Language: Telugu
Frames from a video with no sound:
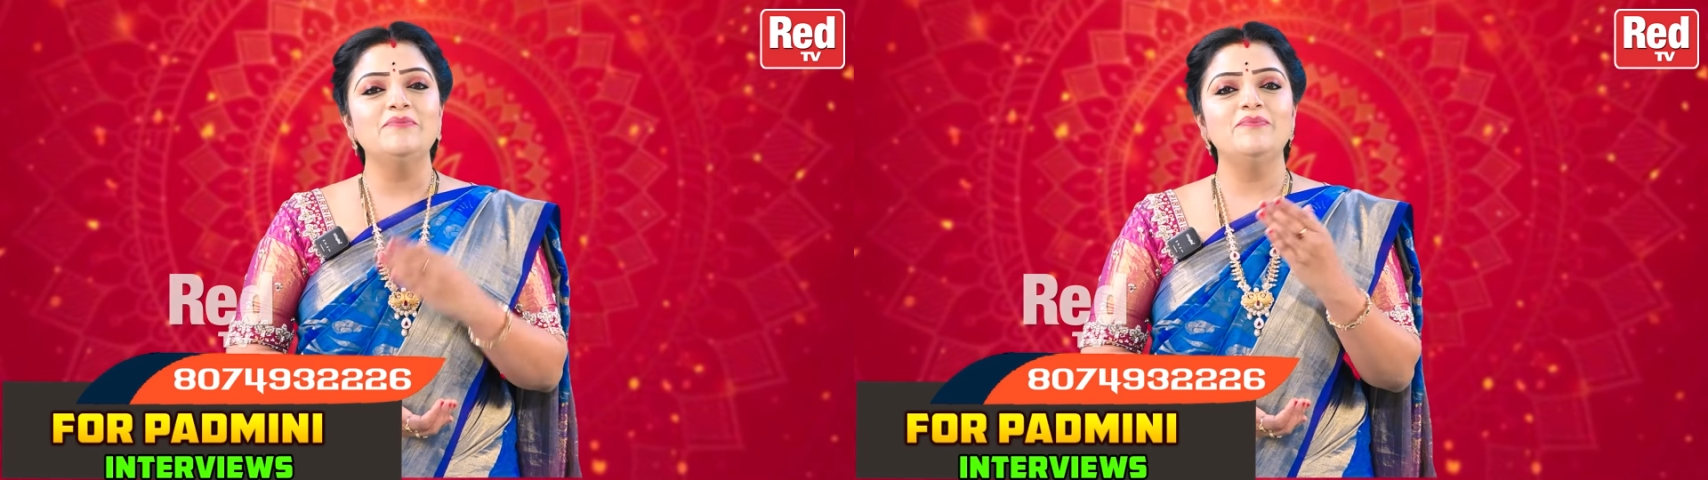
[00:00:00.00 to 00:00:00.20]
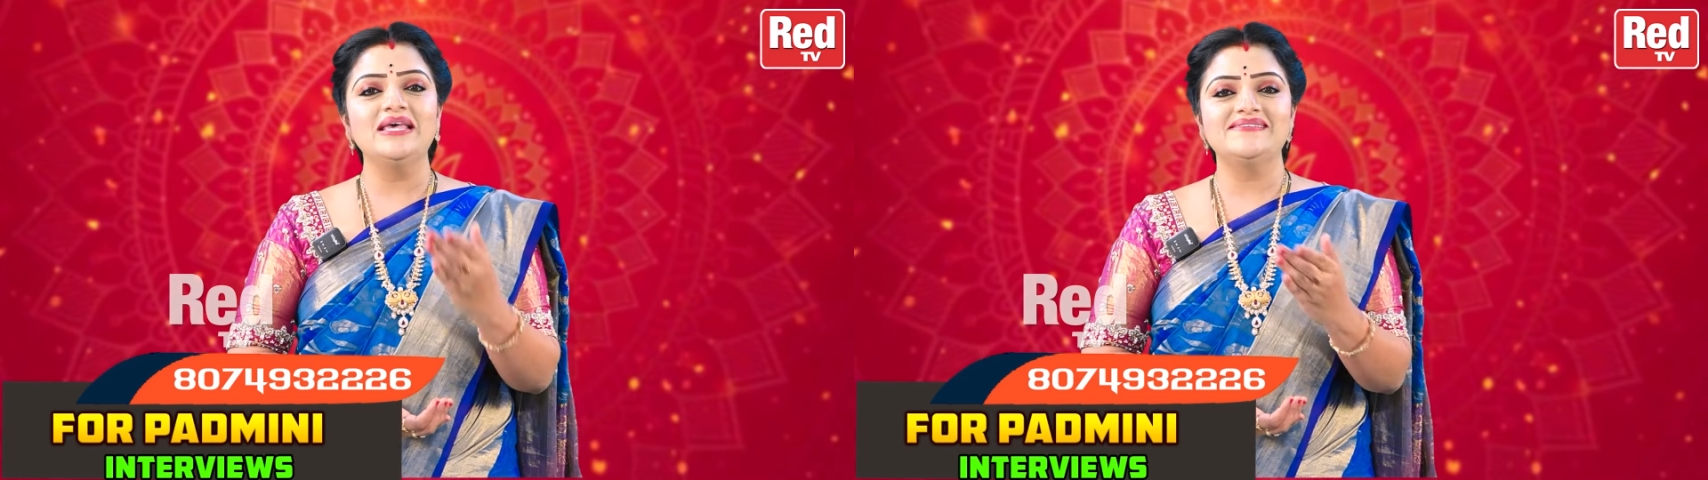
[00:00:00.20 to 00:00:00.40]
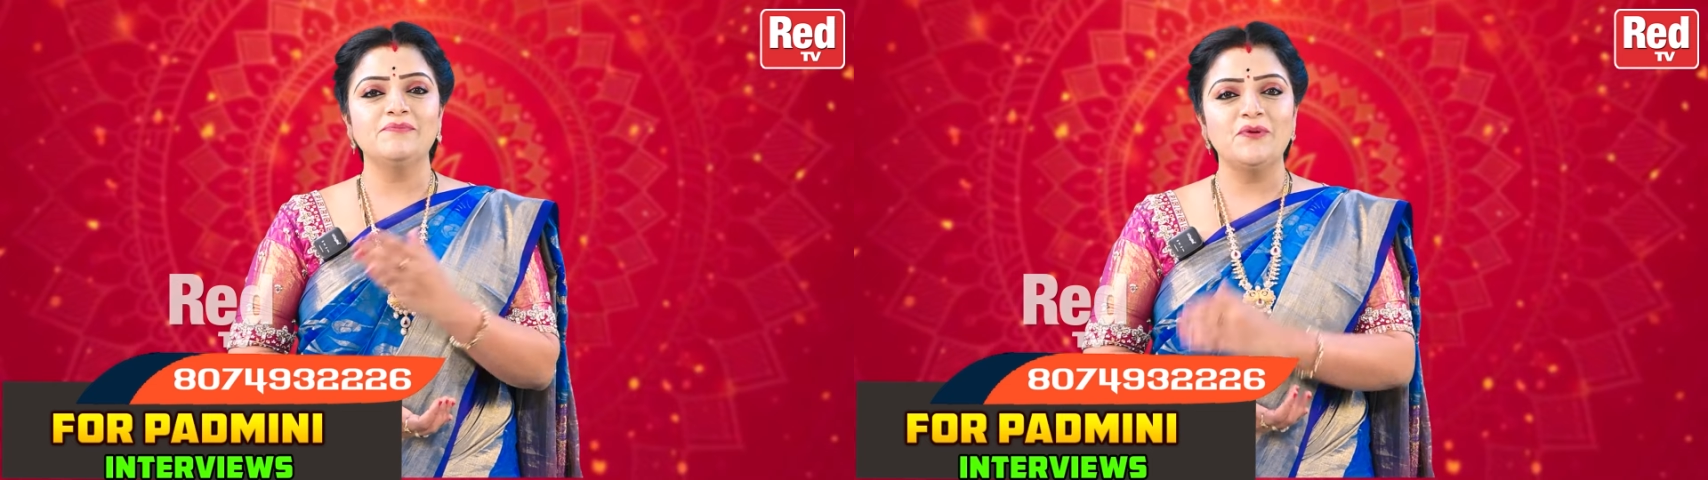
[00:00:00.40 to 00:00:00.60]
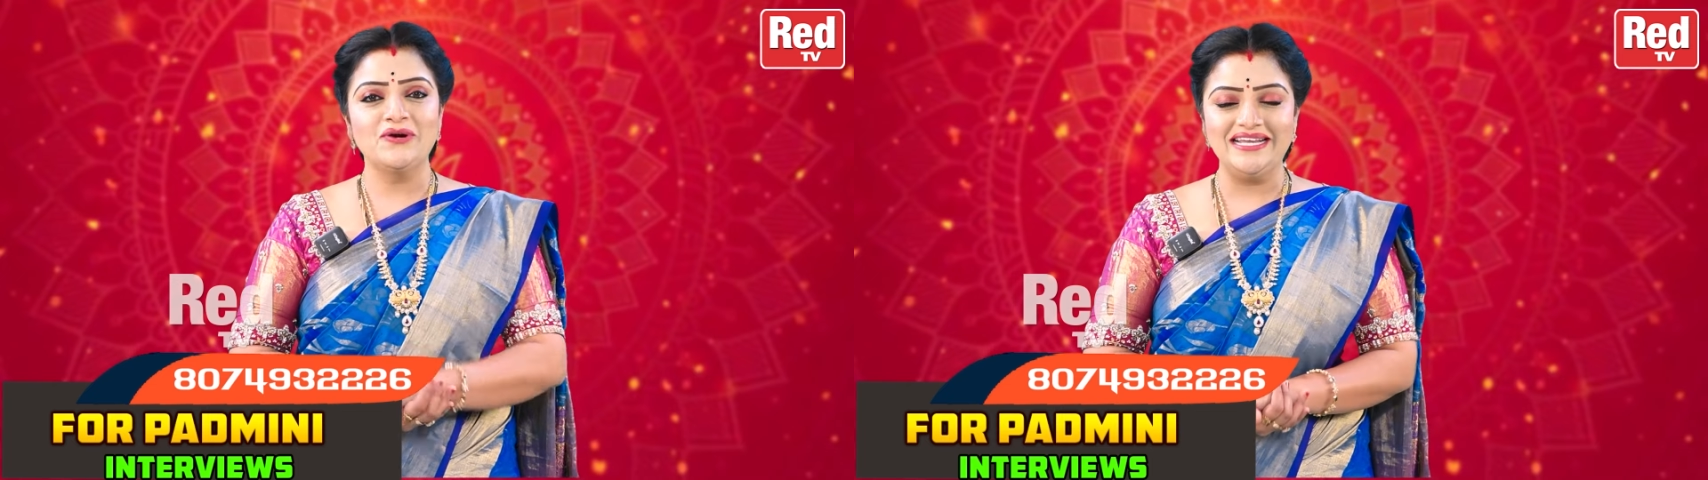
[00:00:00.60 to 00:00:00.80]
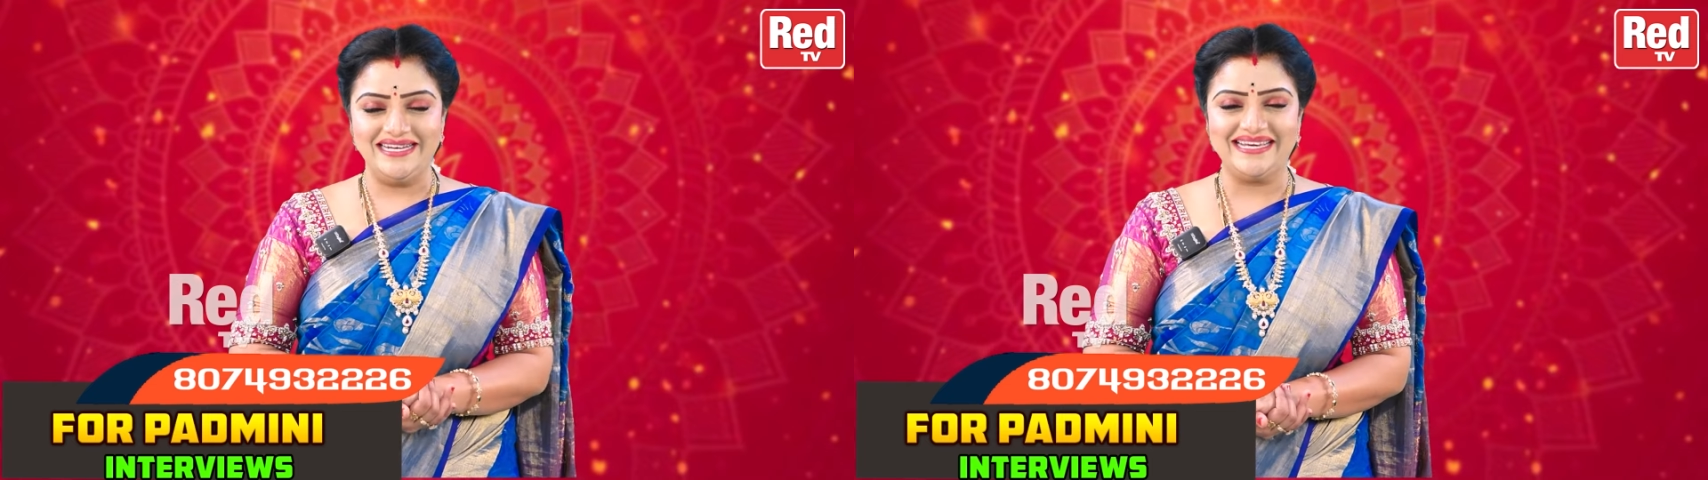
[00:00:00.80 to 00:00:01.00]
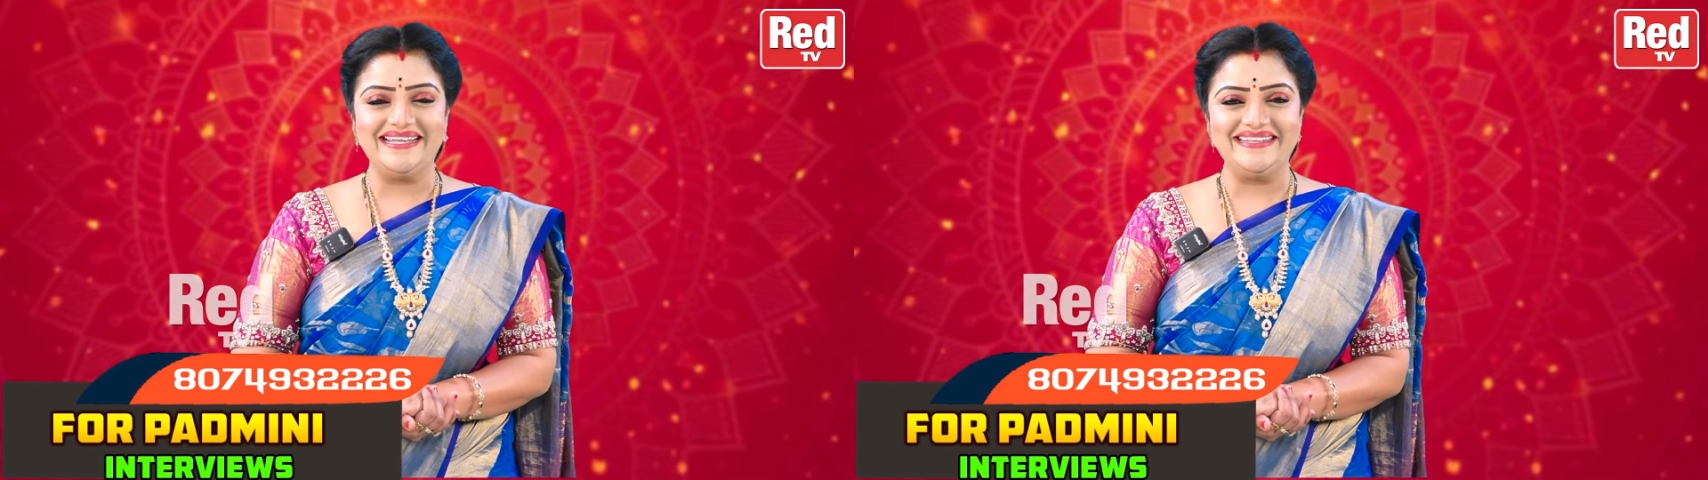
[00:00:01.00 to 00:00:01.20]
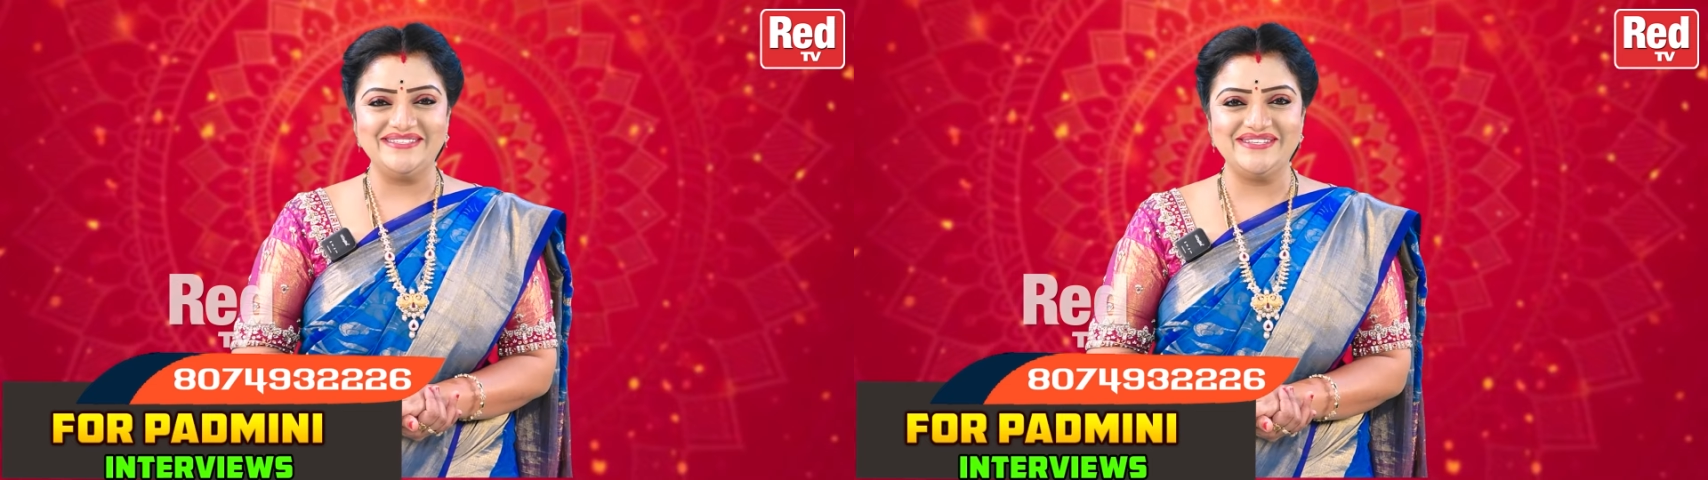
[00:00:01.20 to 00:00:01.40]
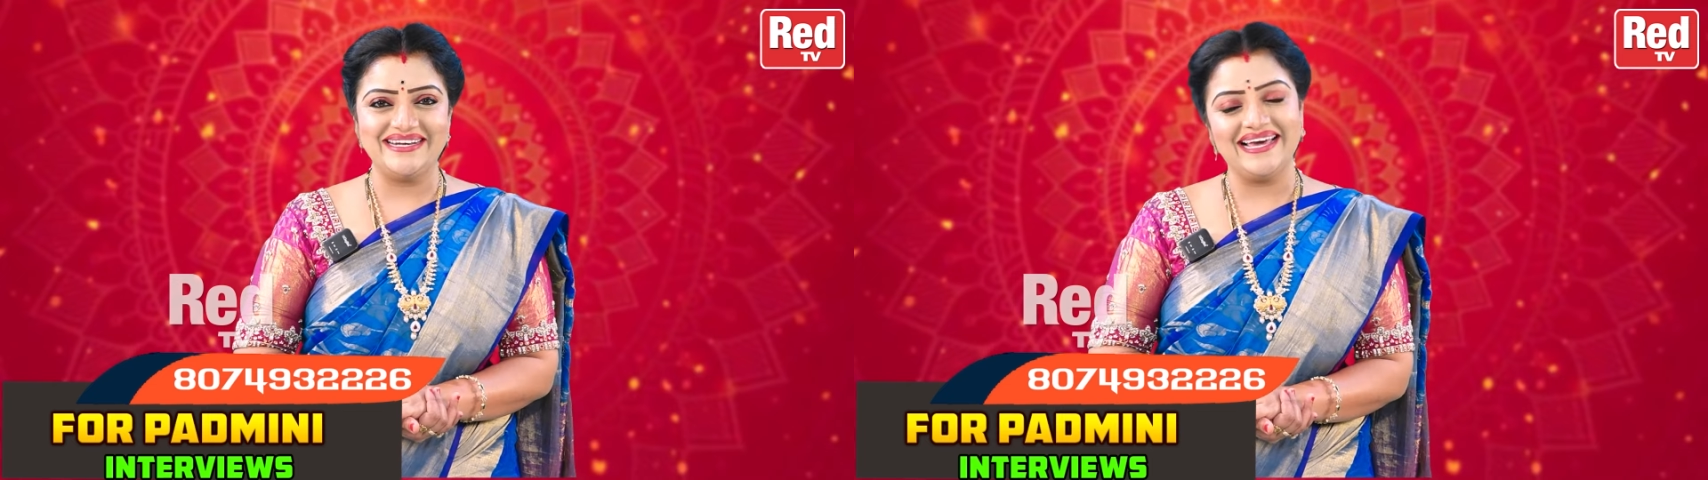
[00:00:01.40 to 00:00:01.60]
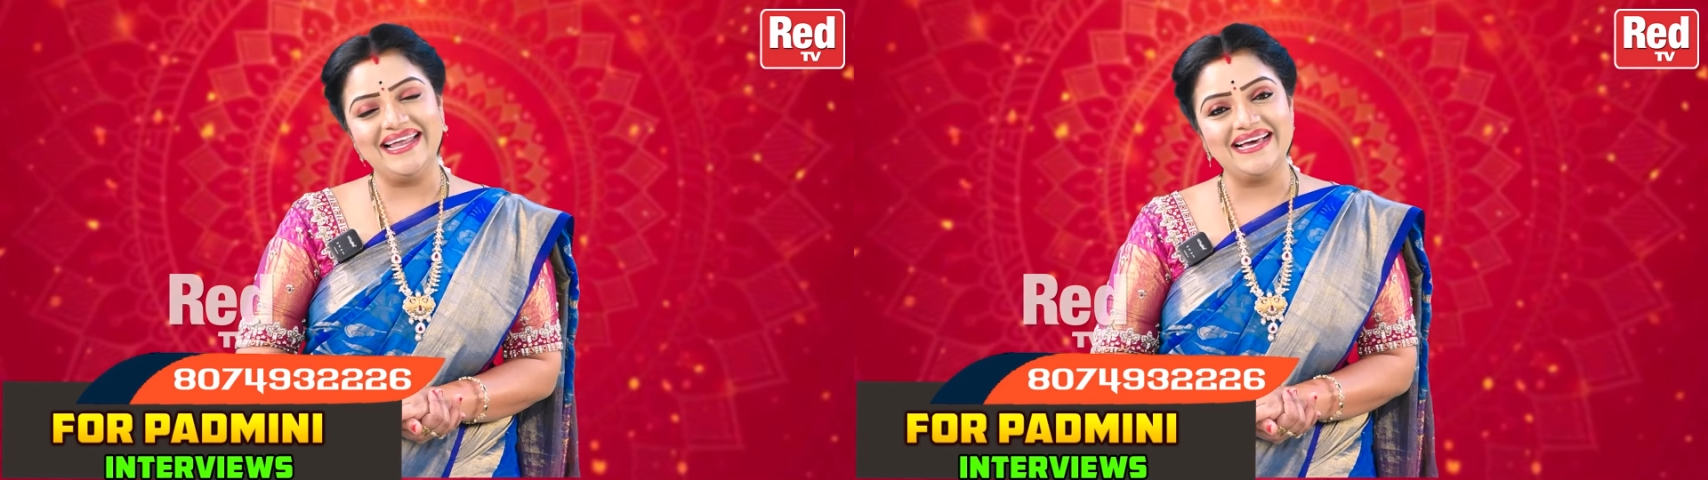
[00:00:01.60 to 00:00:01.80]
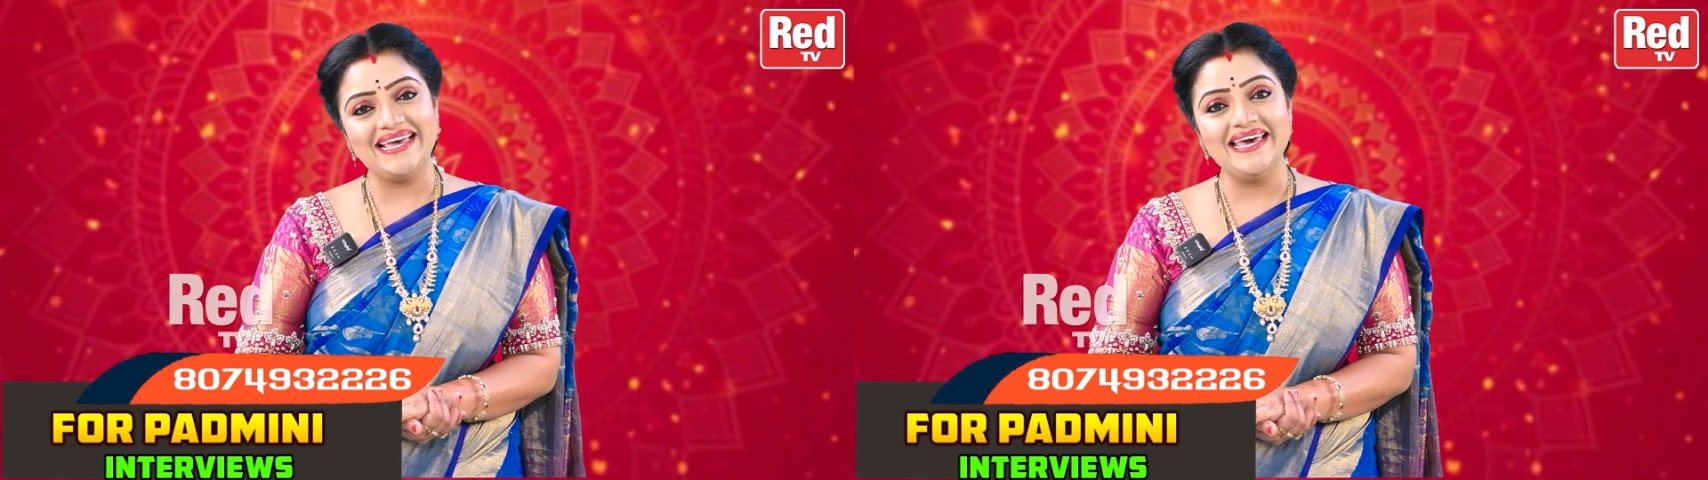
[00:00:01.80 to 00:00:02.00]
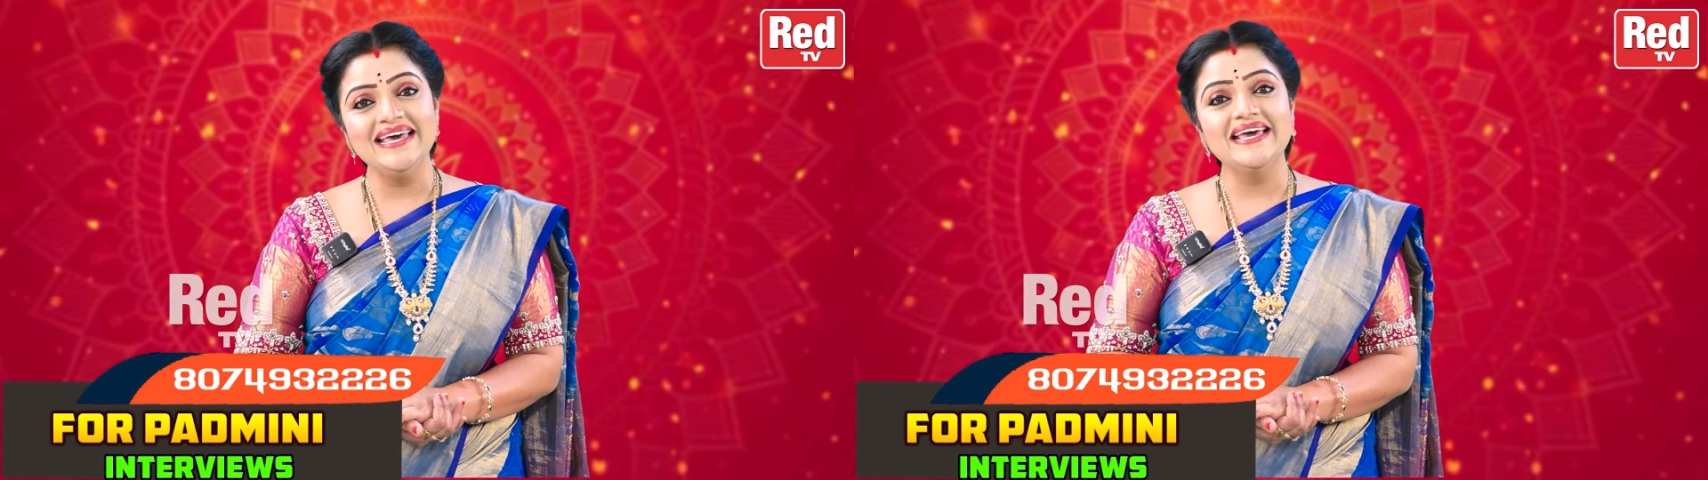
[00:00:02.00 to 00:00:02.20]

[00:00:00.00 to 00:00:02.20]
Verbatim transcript: మీ సపోర్ట్ని నాకు అందించండి అలాగే